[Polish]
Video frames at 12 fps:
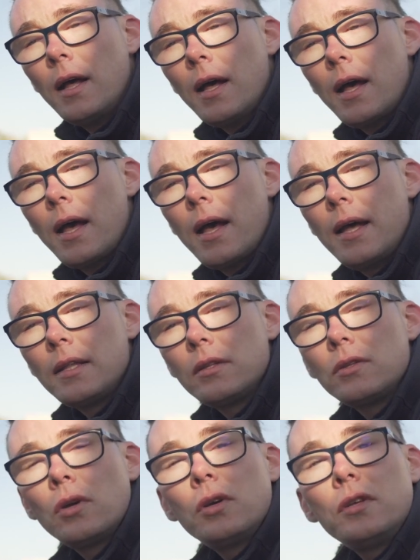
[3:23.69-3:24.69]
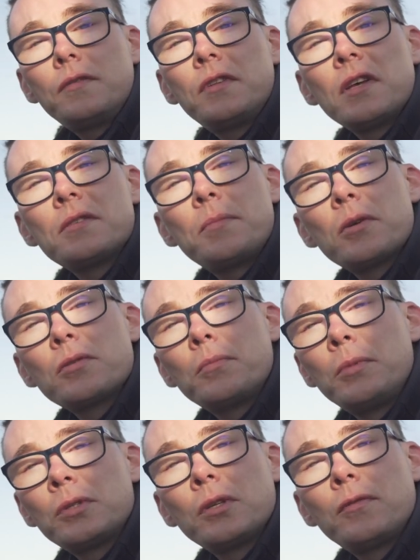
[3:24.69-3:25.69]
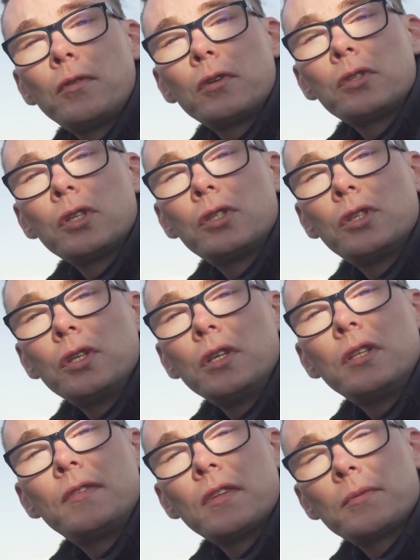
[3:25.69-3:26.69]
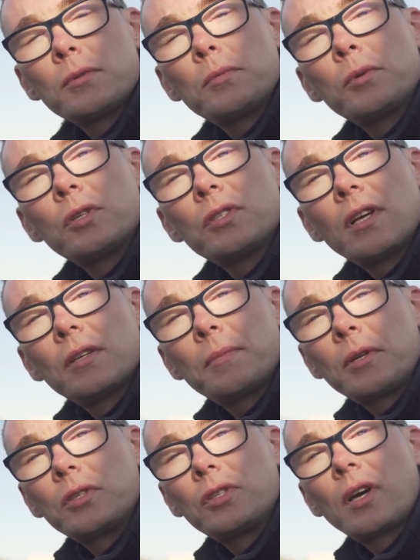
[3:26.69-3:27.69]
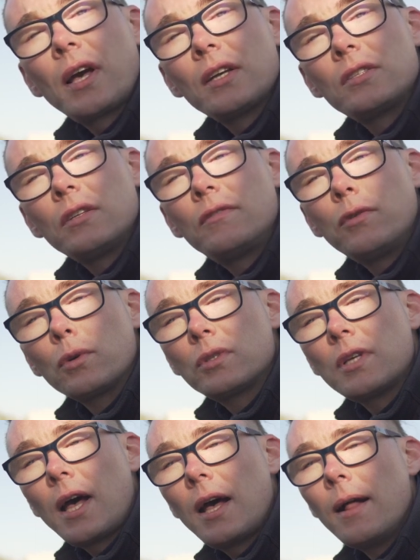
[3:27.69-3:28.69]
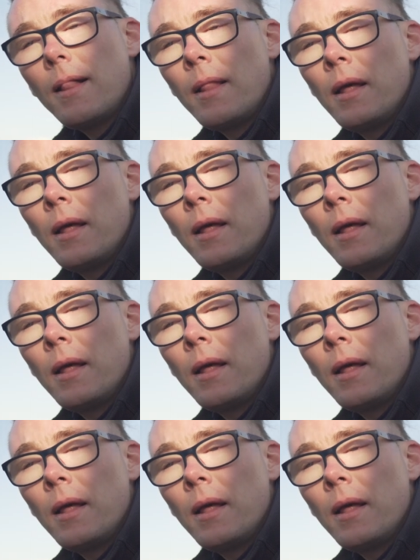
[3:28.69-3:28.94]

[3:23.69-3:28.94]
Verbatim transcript: E, no i w ten sposób może tworzyć i w ten sposób może działać praktycznie każdy twórca,